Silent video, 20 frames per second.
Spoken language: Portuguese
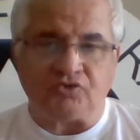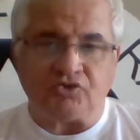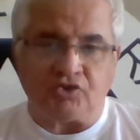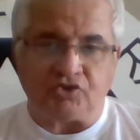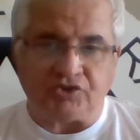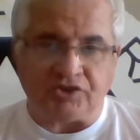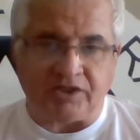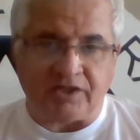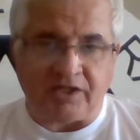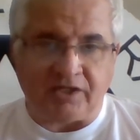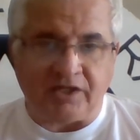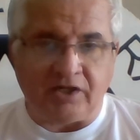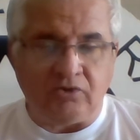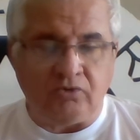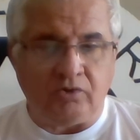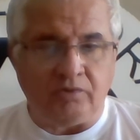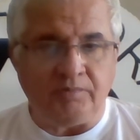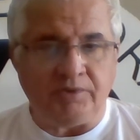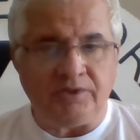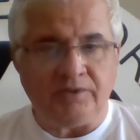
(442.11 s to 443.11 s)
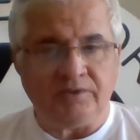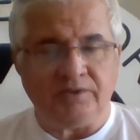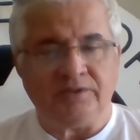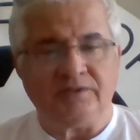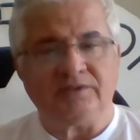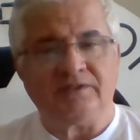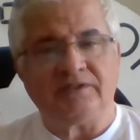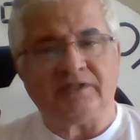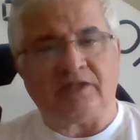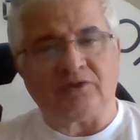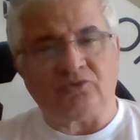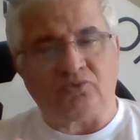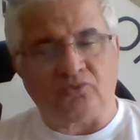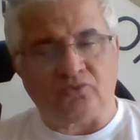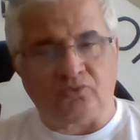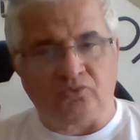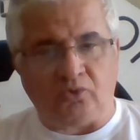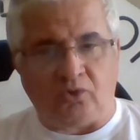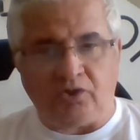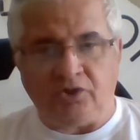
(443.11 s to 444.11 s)
Sociedade Anônima está
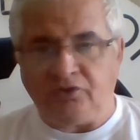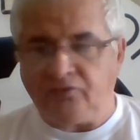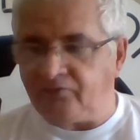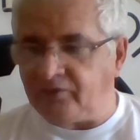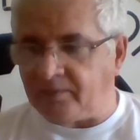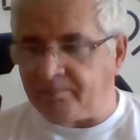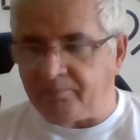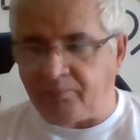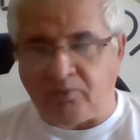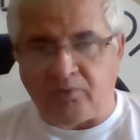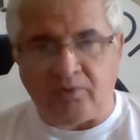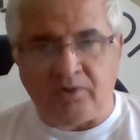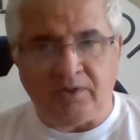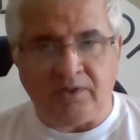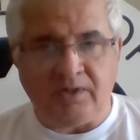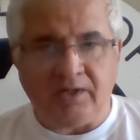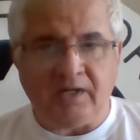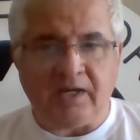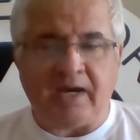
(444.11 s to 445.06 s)
todo vapor,